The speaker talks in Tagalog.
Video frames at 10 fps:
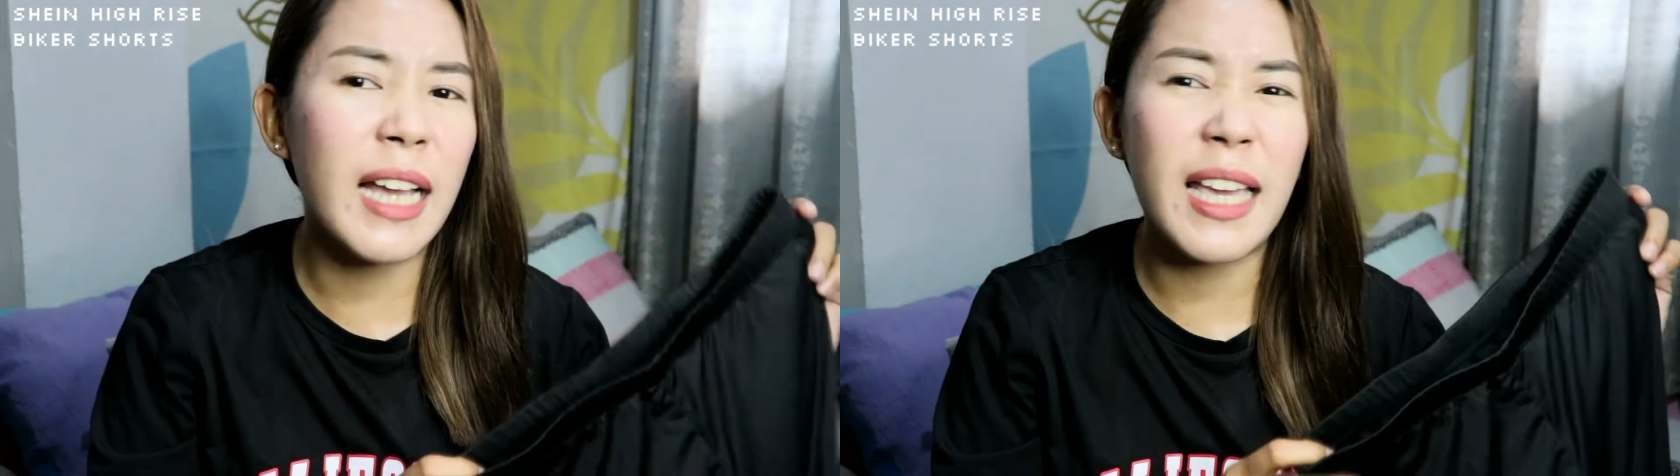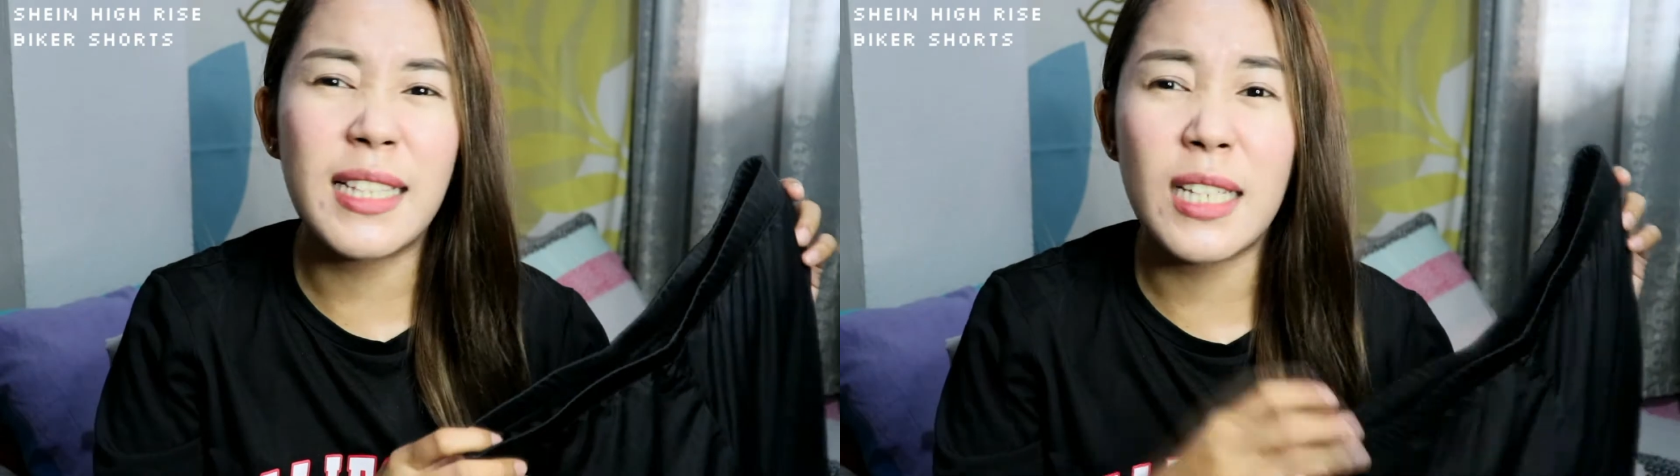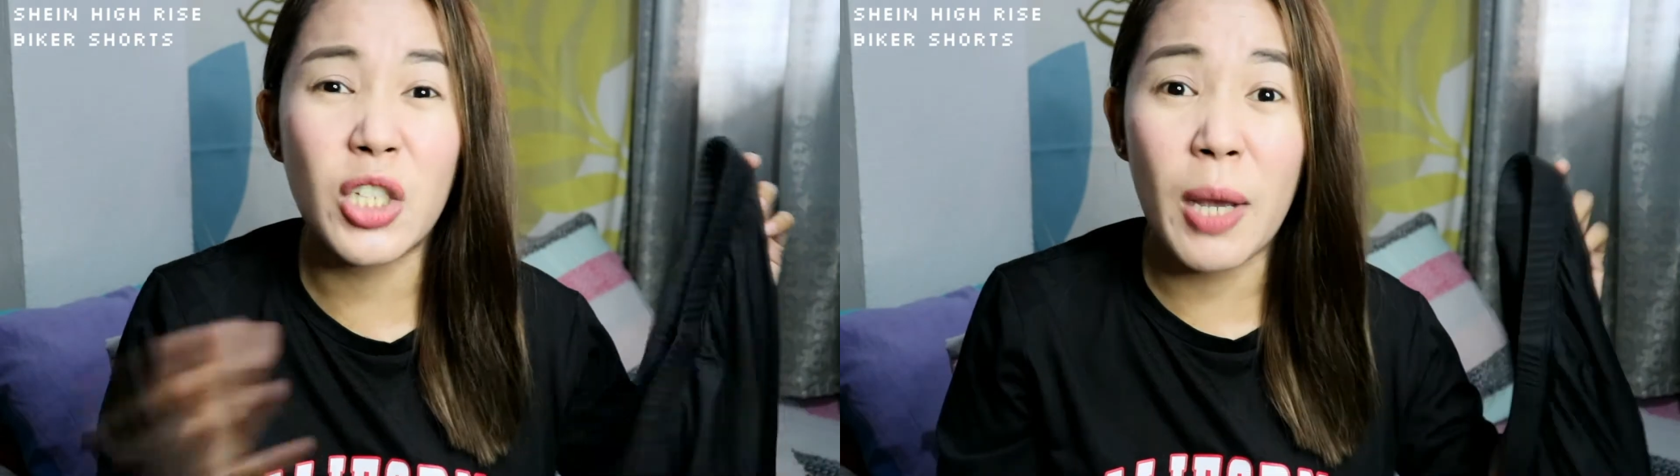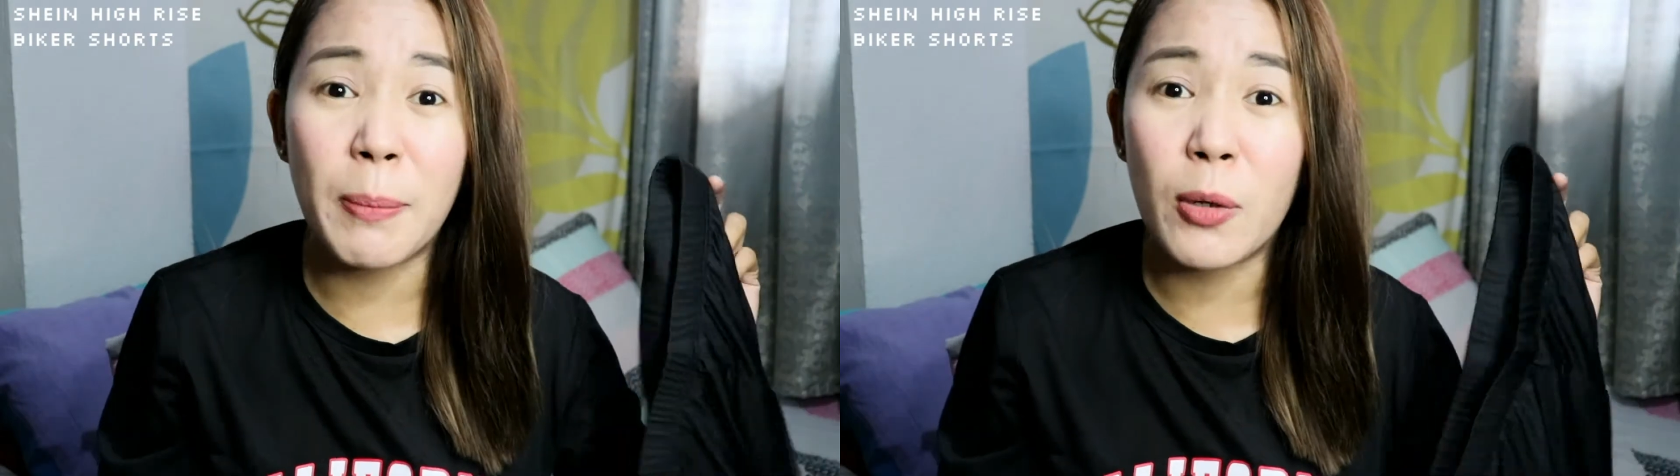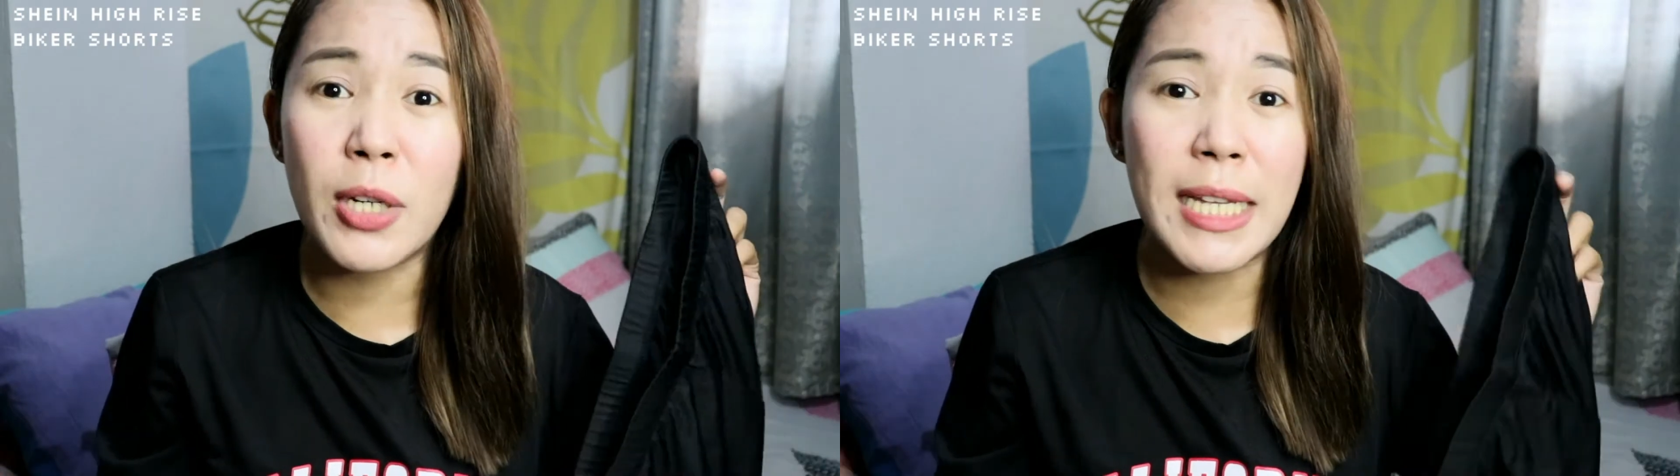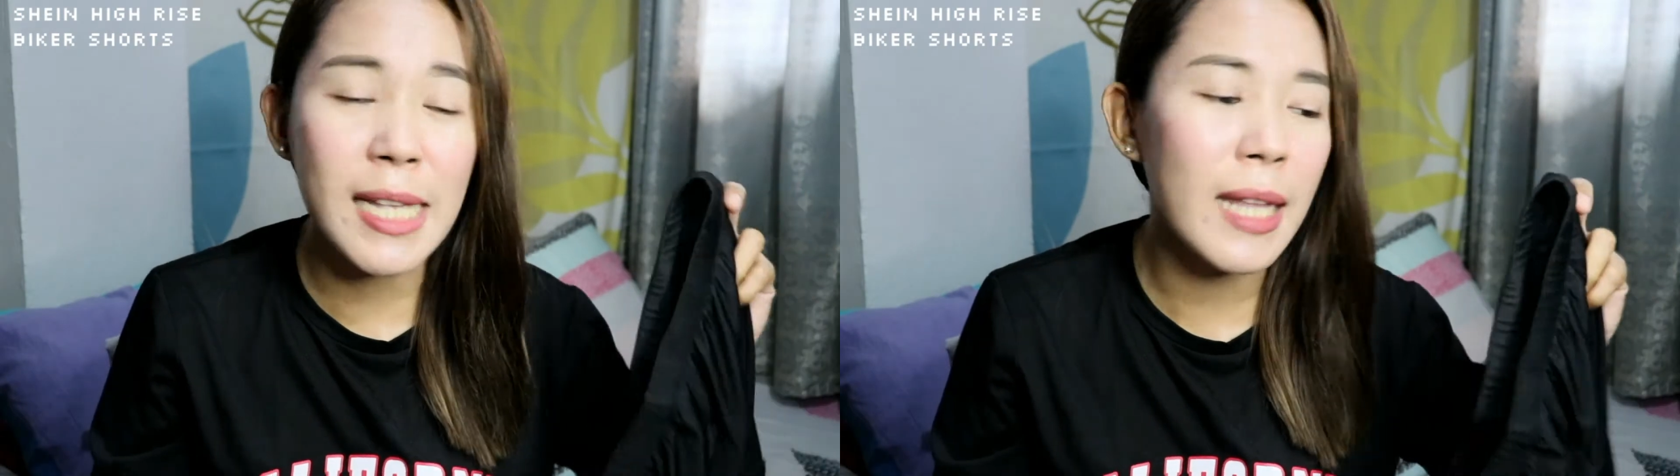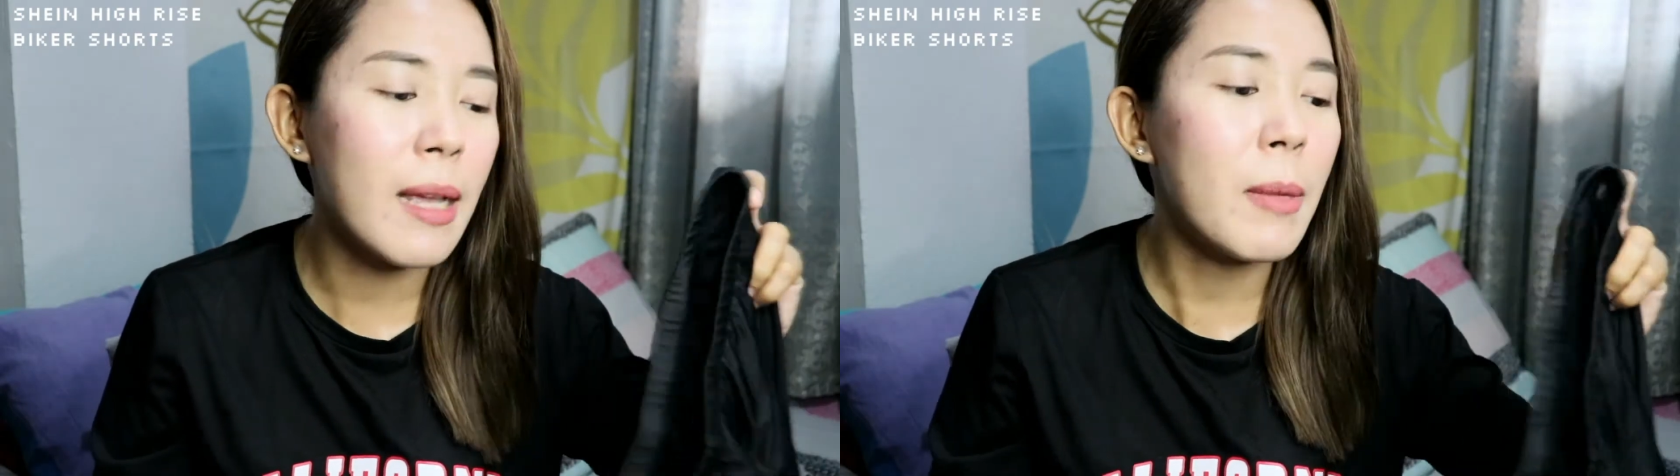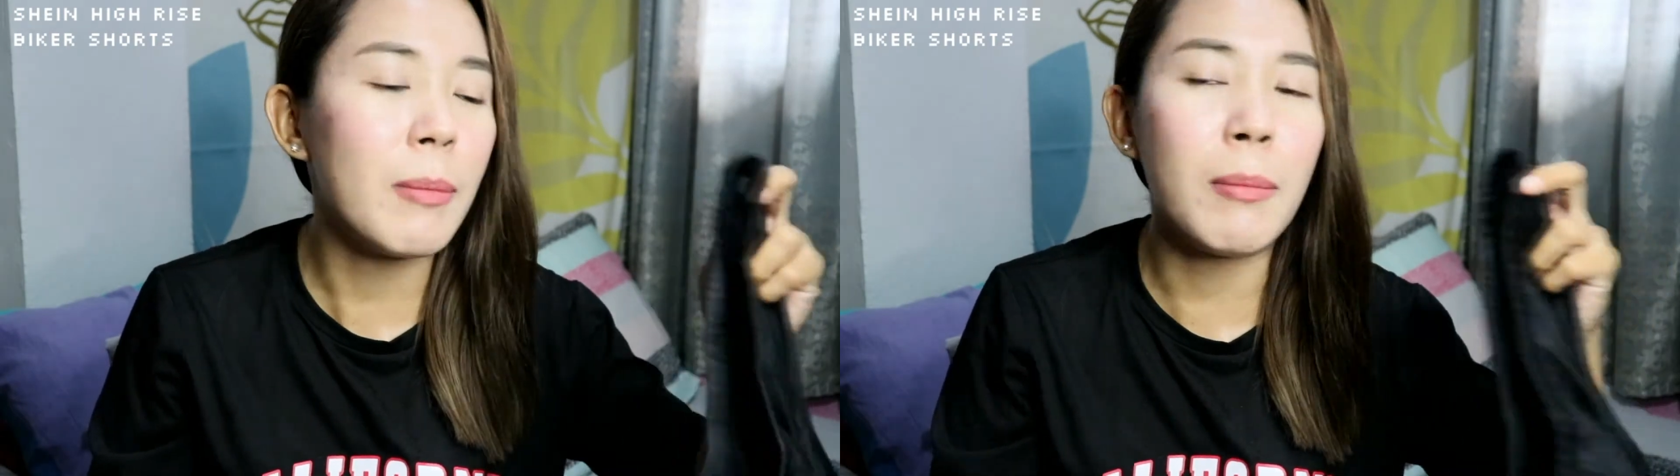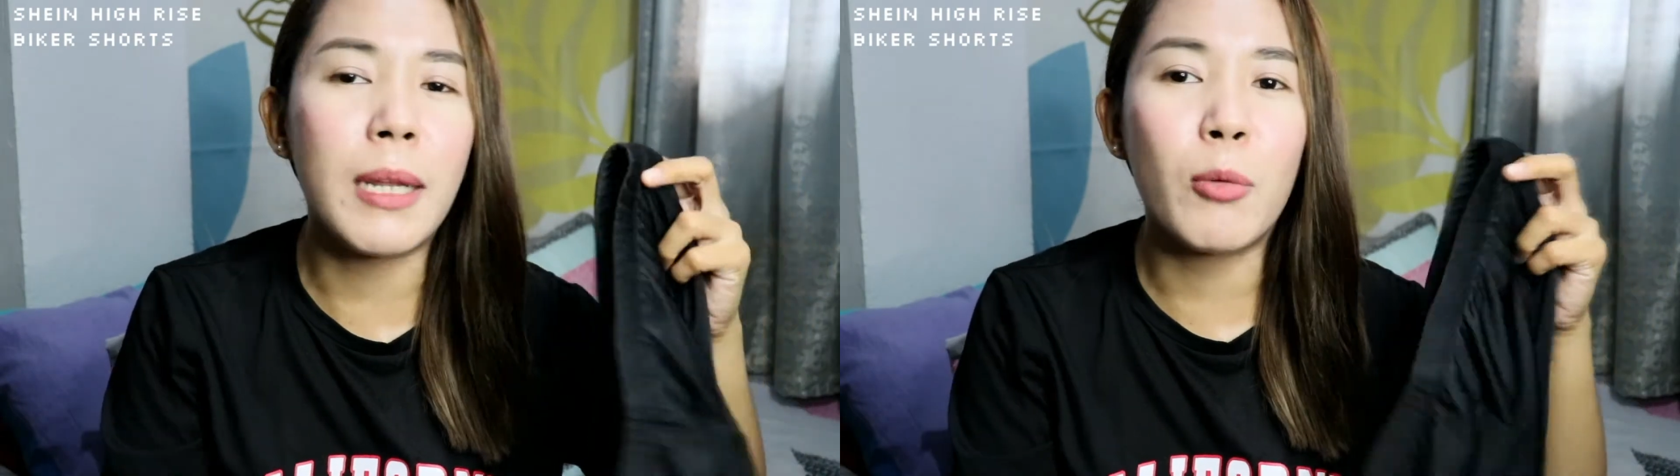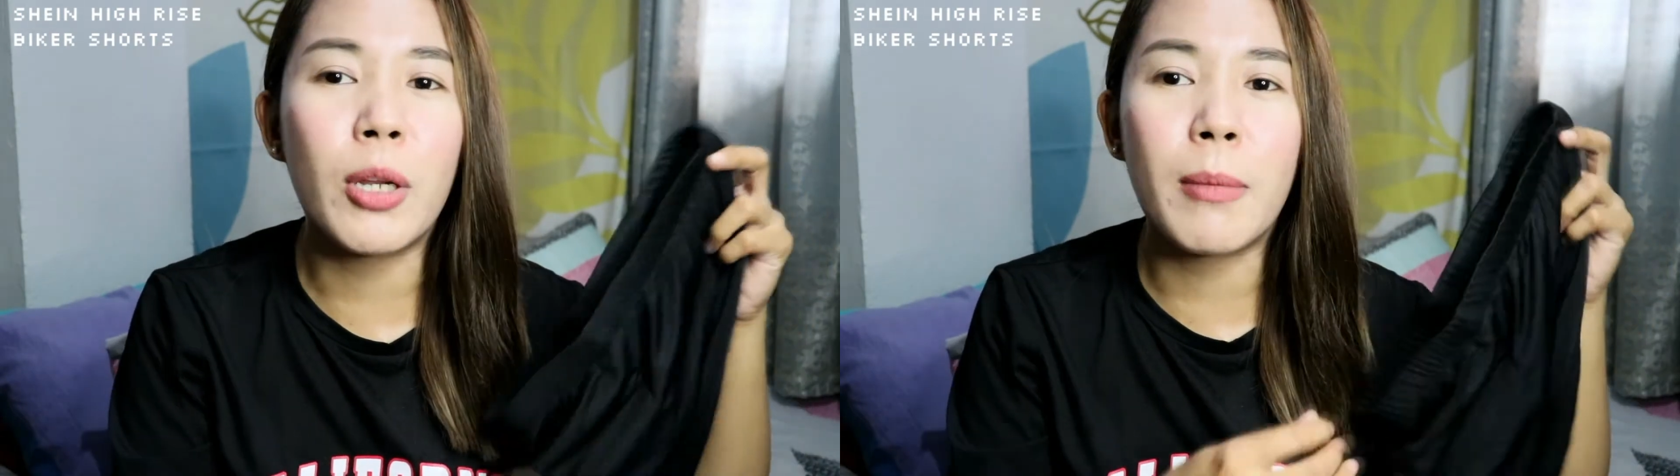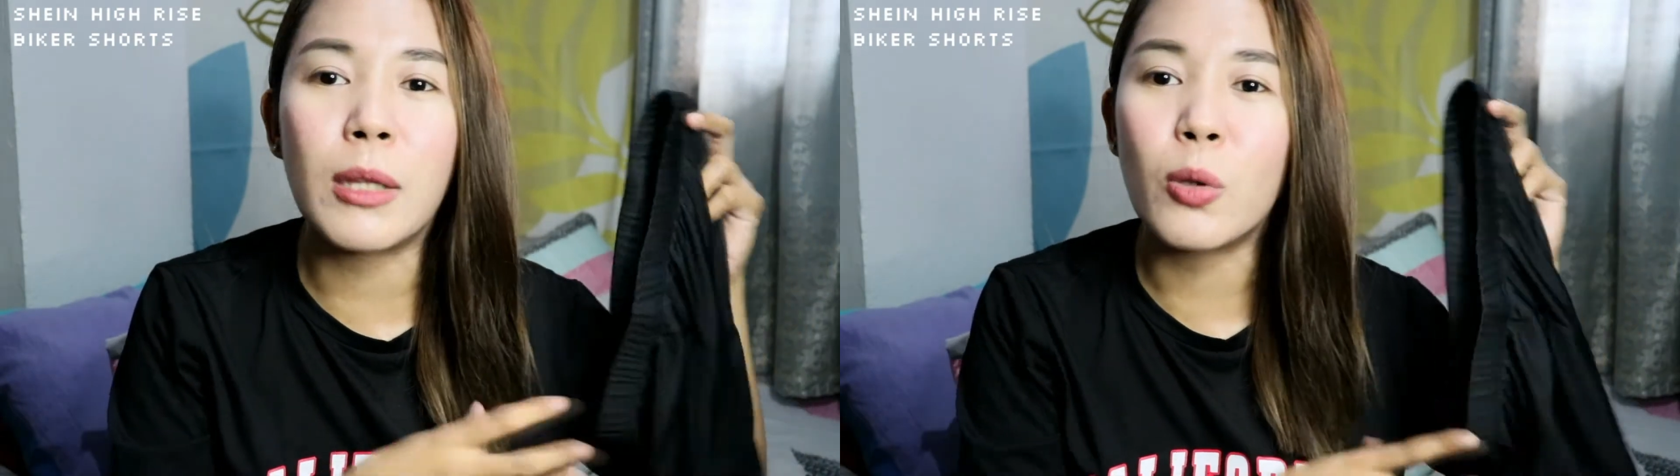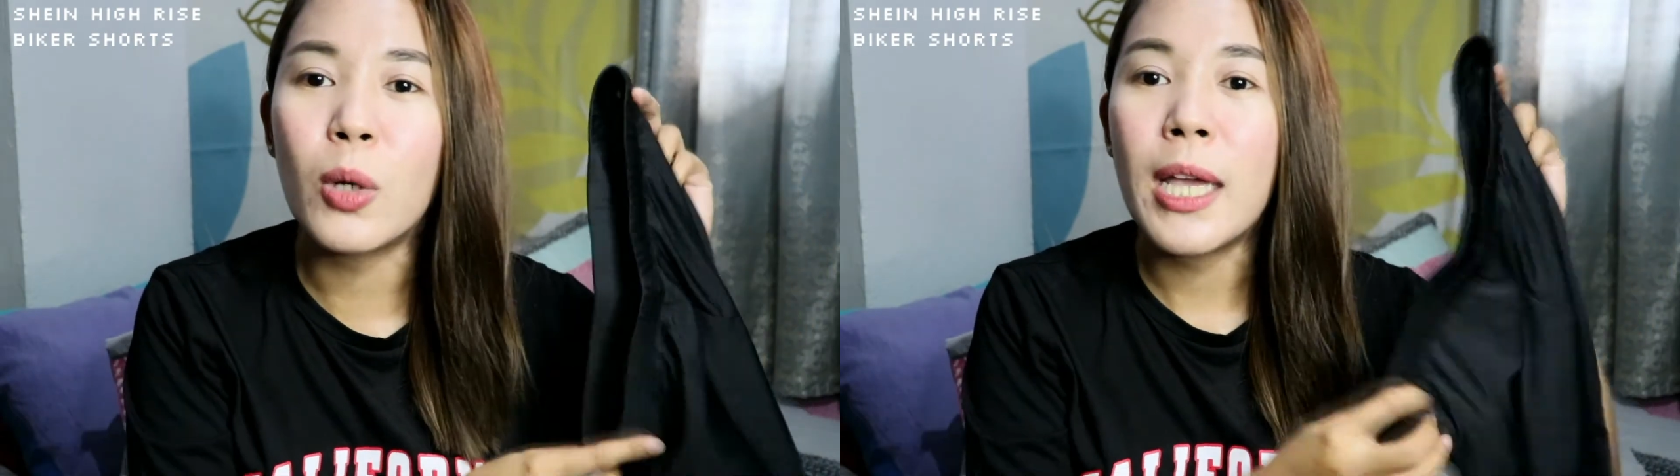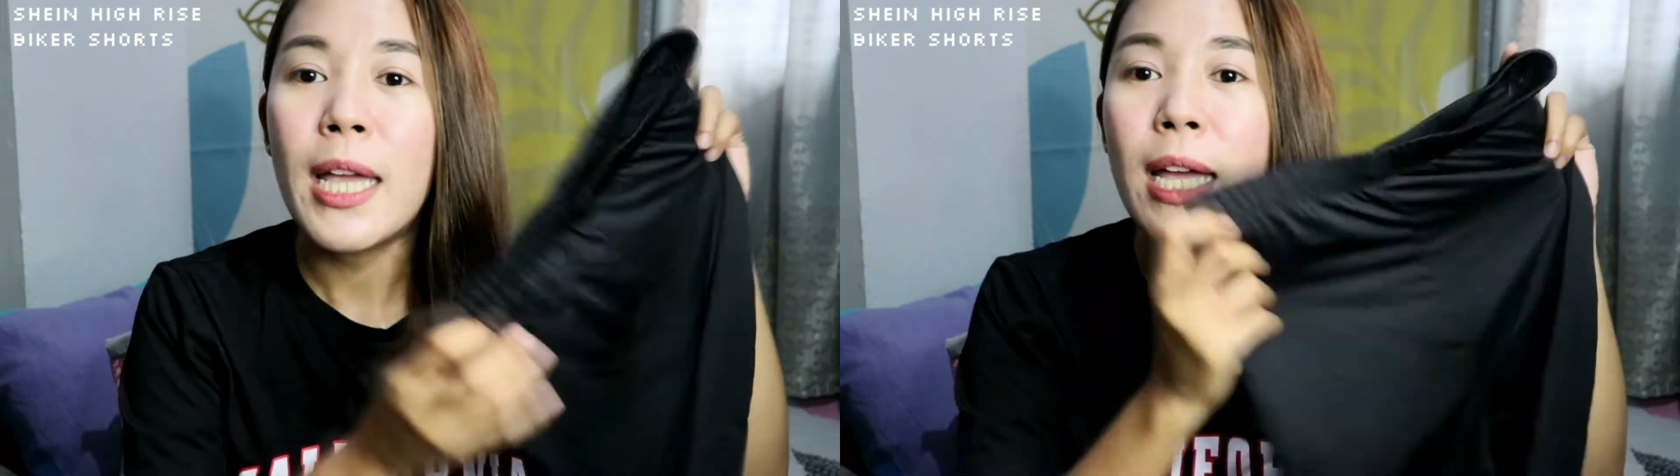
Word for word: kahit sa Shopee or Lazada, mabibili mo naman tong